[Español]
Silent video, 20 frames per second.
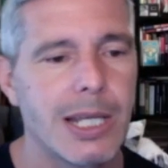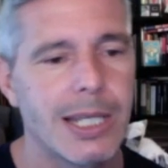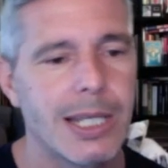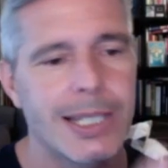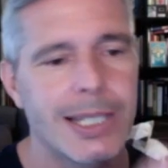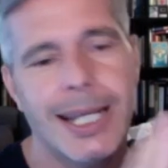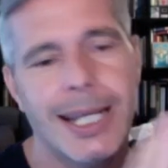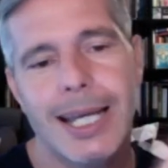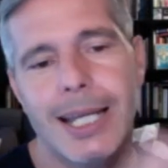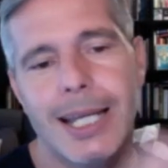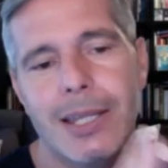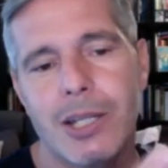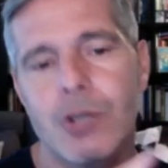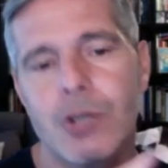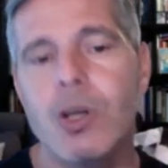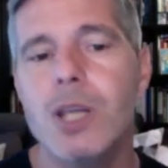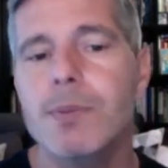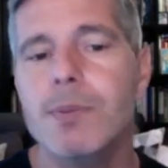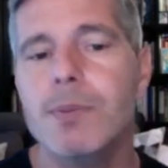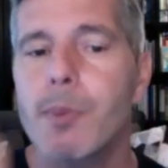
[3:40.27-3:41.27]
Si cada tres
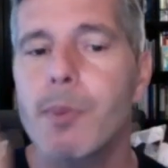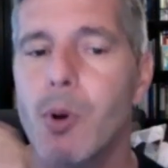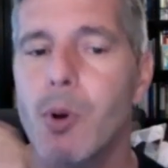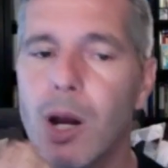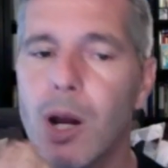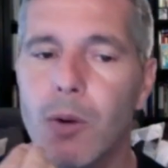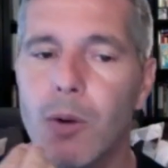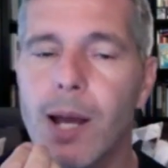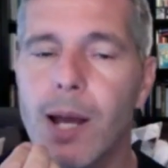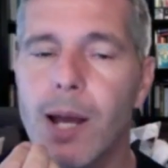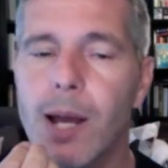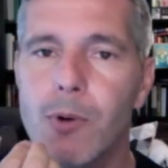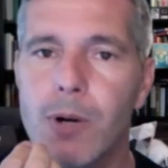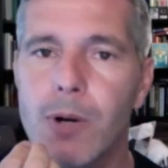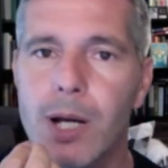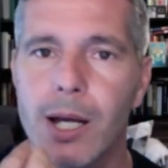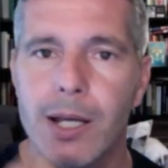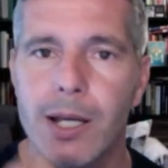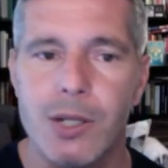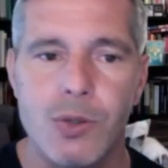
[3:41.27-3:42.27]
horas me pongo algo en la
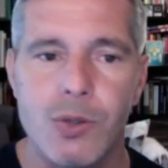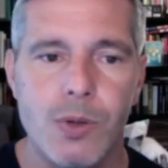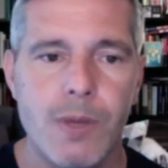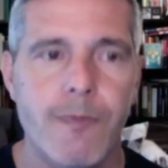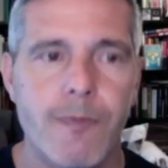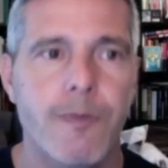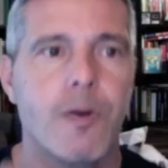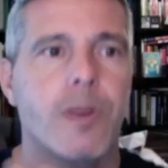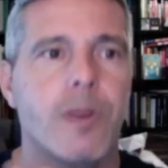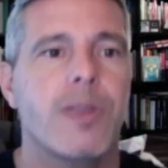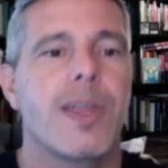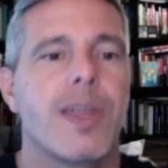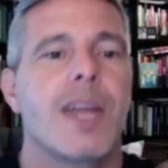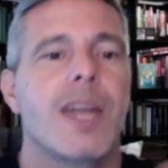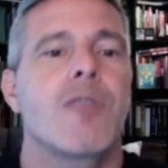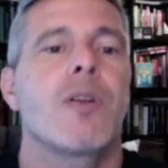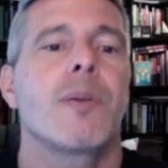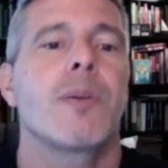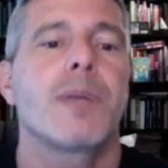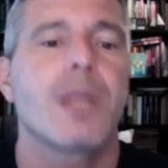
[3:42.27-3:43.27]
boca, estoy
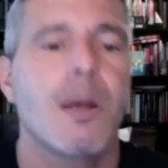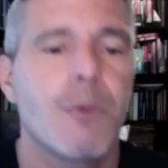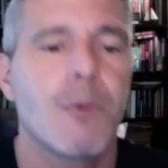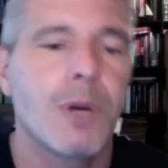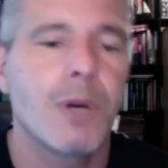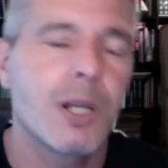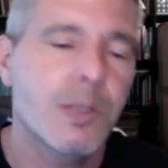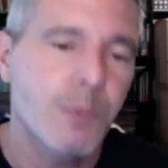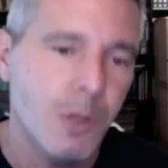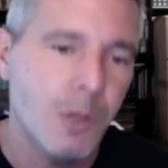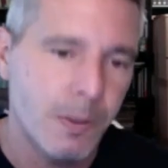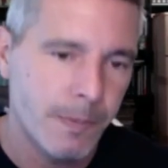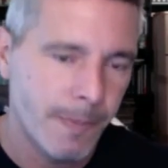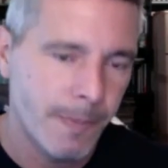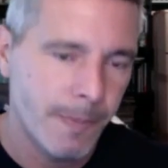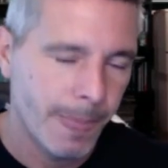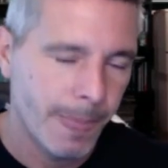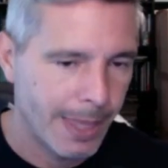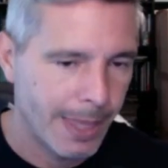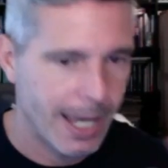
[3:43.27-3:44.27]
forzando al metabolismo
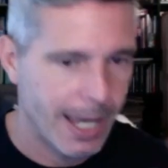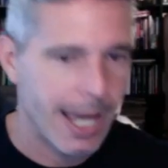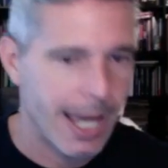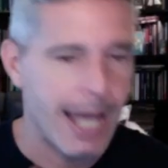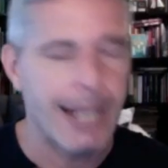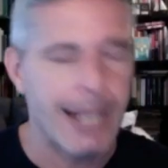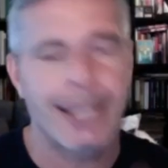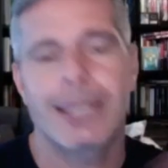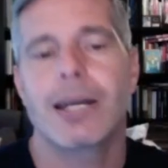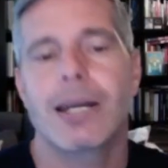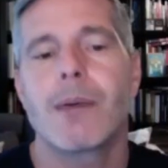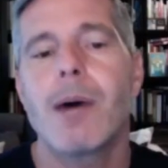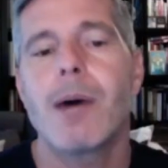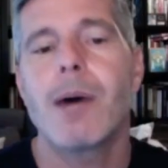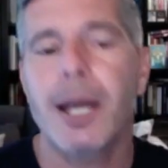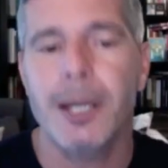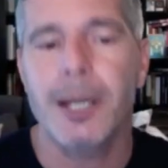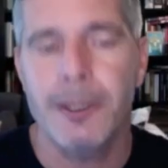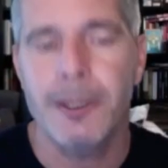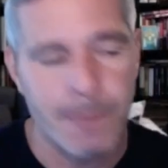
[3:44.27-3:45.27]
a que
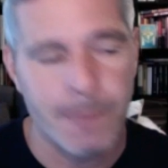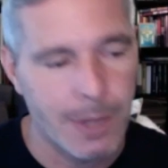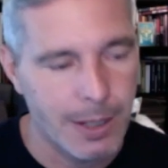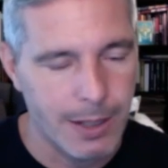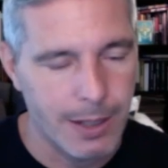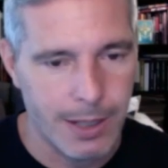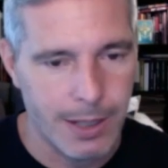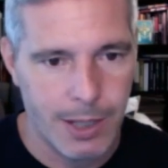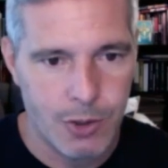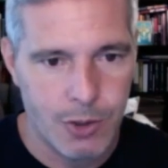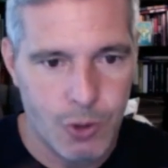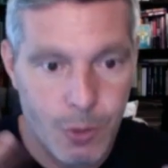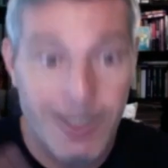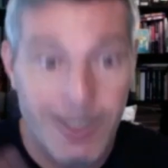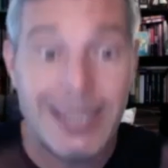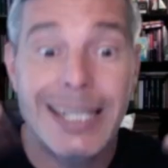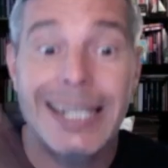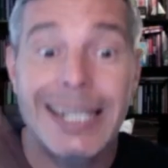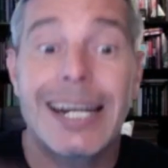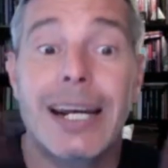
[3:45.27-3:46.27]
trabaje y eso lo
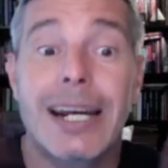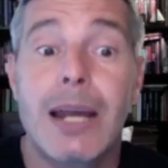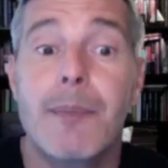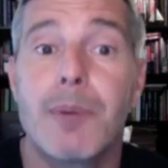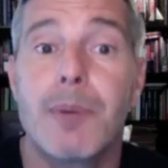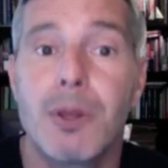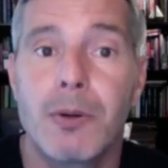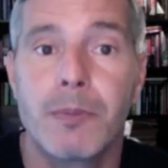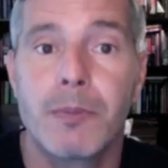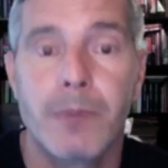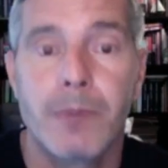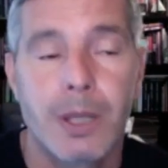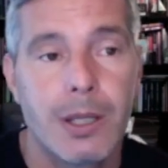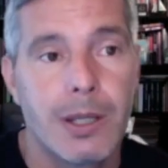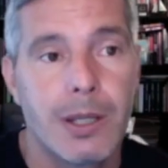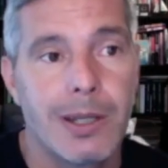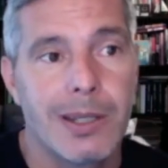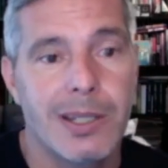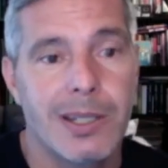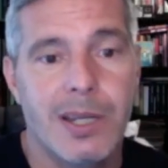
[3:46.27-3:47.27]
mantiene rápido.
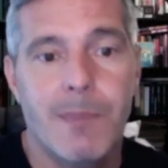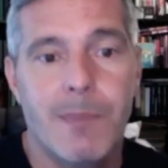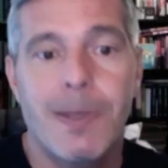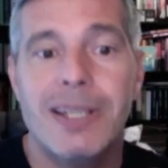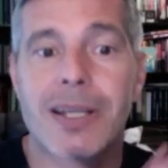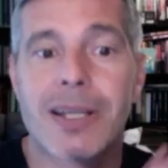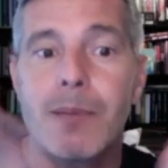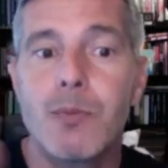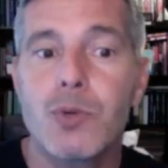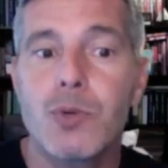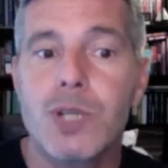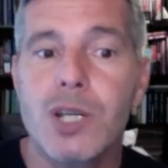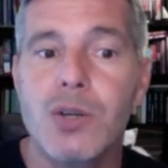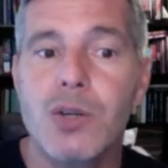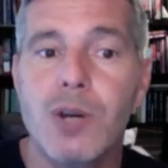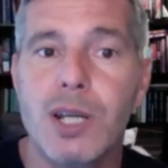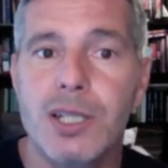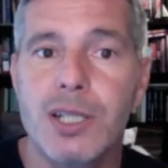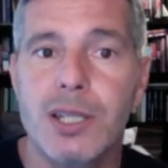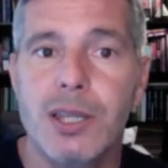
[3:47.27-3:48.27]
Si pasan muchas
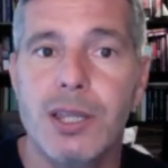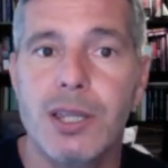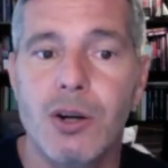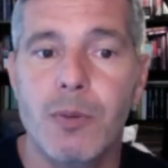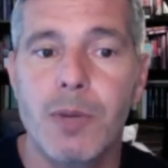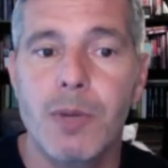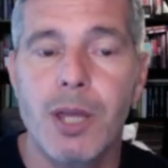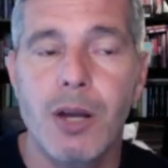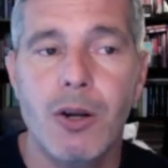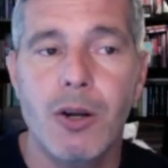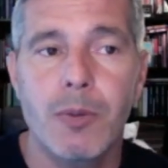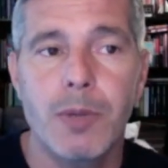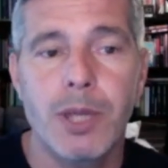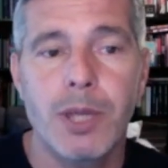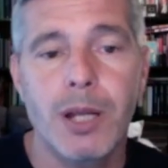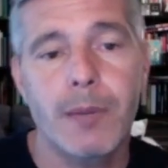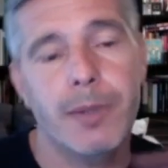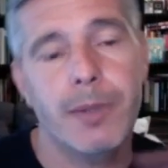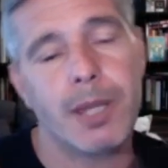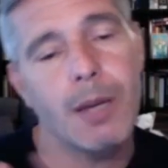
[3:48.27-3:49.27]
horas entre comida y
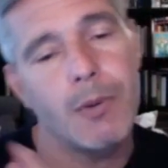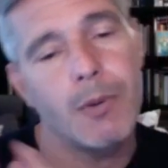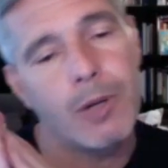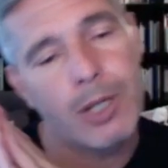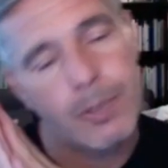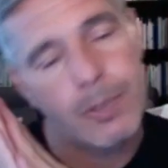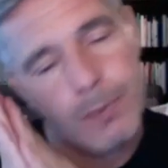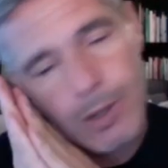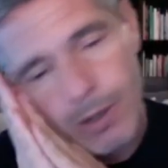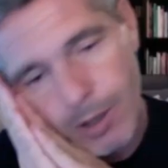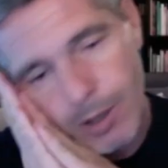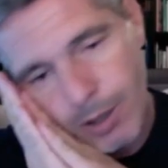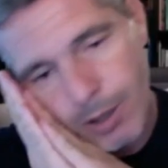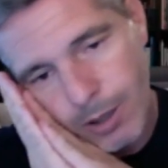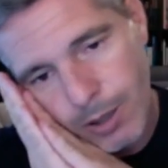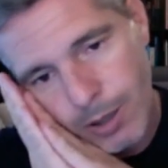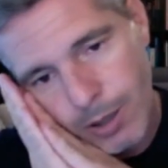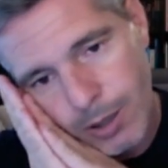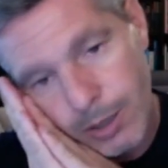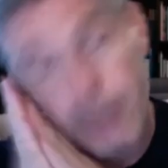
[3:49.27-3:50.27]
comida, el metabolismo
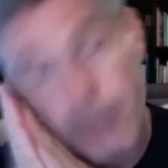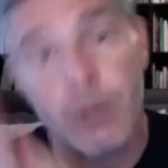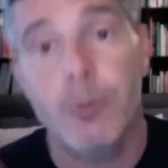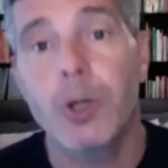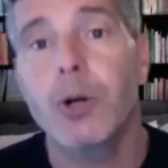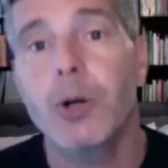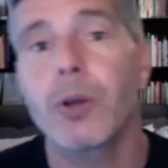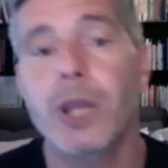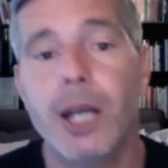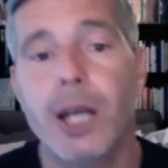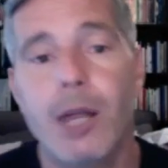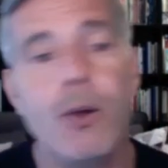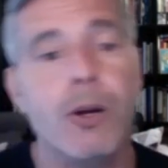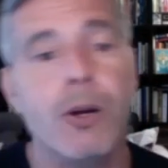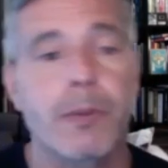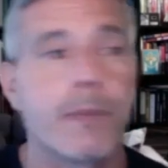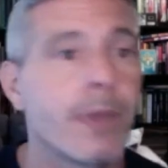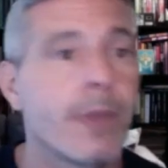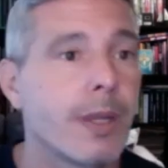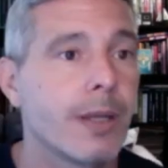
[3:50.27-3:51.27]
es como el
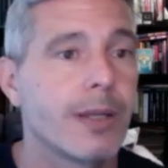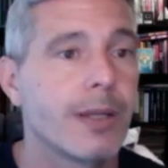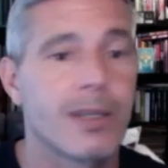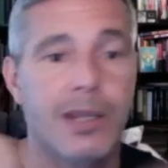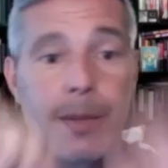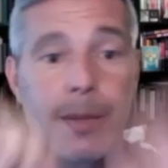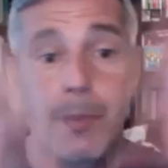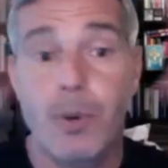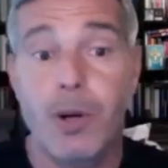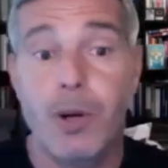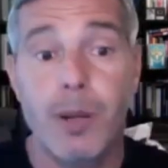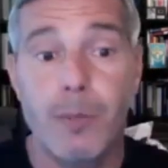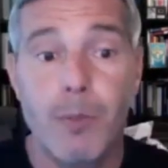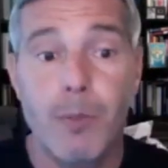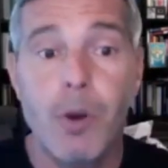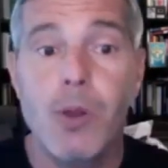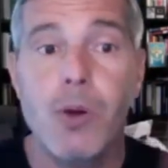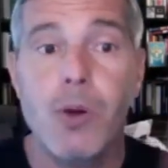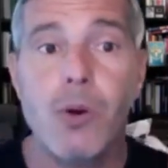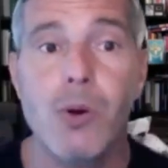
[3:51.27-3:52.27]
ordenador, se pone en
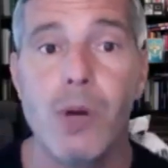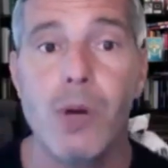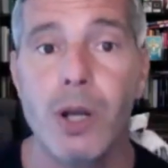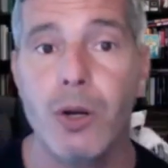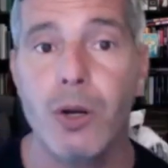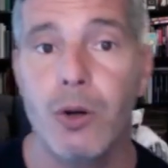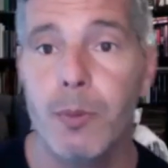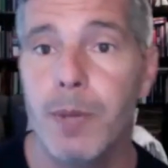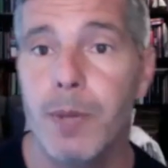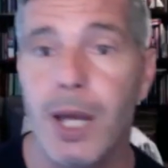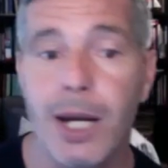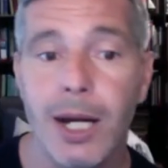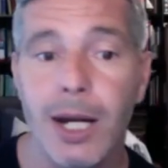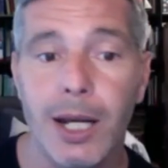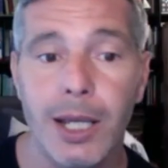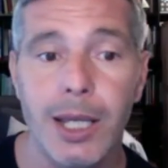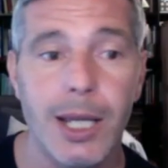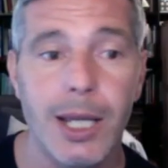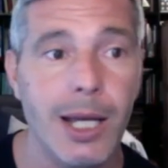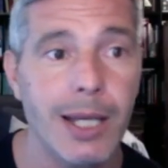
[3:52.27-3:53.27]
modo economía
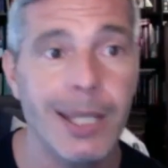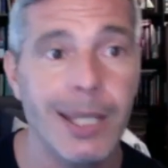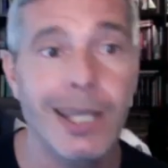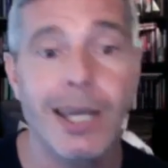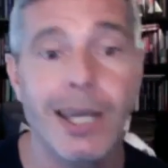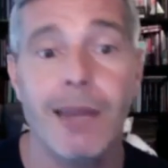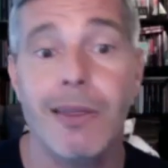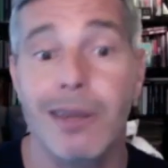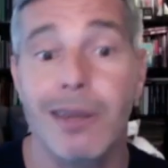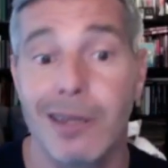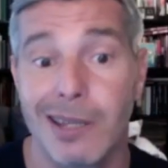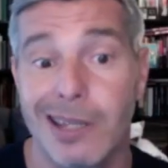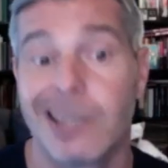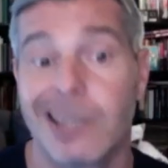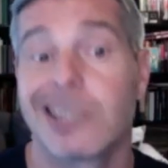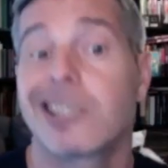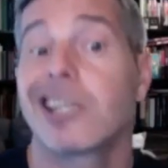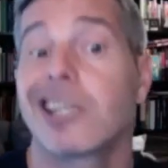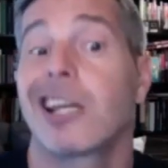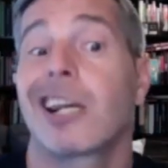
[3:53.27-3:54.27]
energía y ¿qué hace?
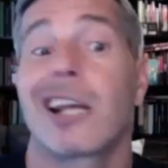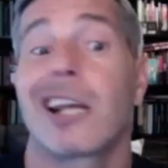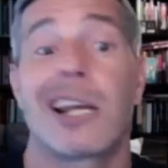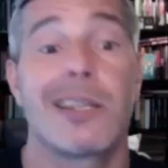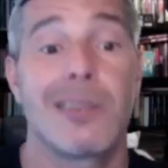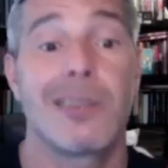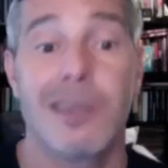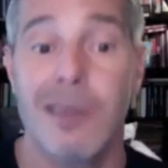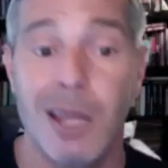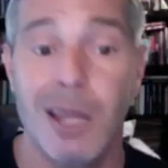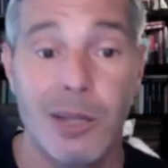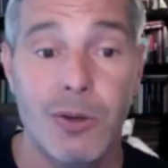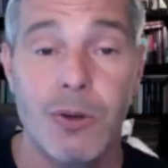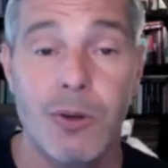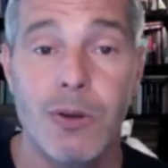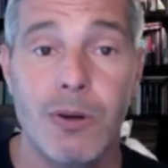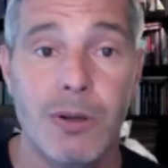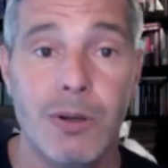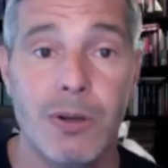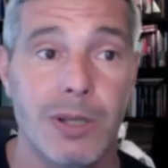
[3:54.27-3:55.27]
Se ralentiza
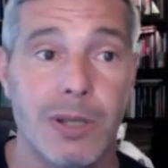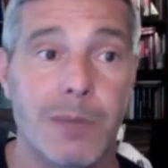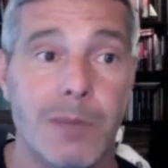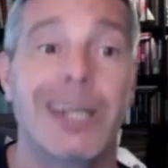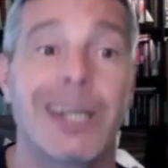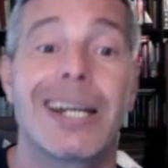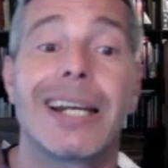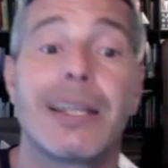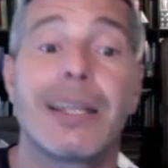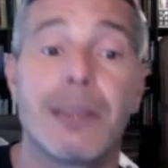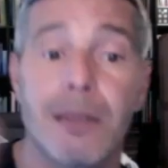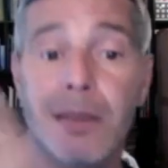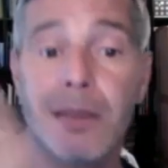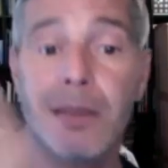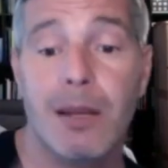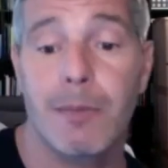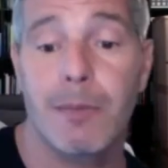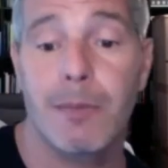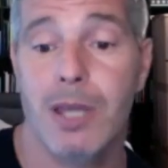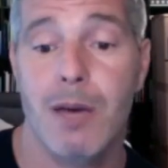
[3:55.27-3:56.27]
todo y me ralentiza
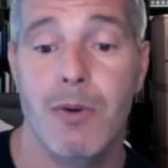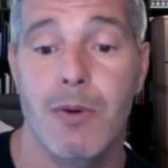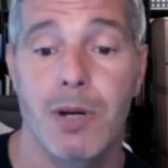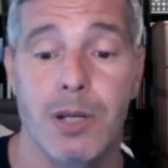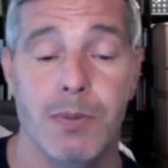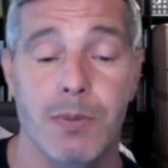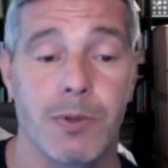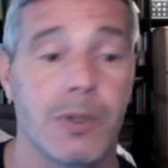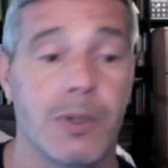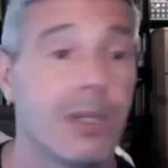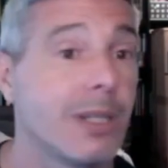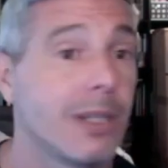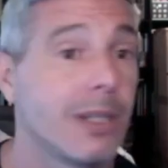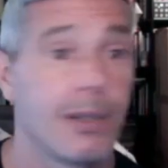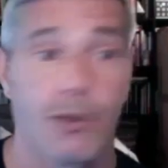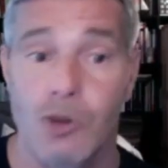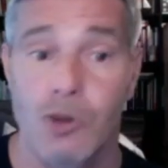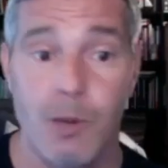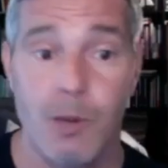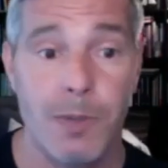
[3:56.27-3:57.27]
el metabolismo.
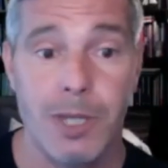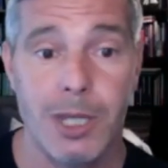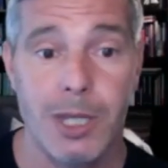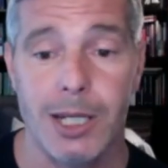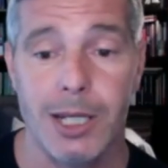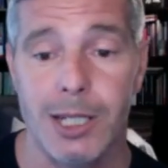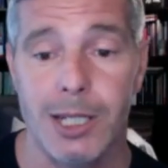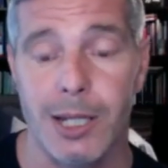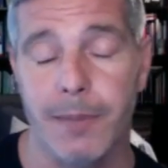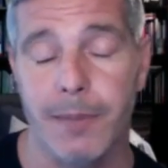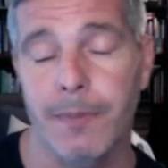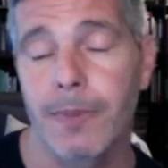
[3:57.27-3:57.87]
No me interesa.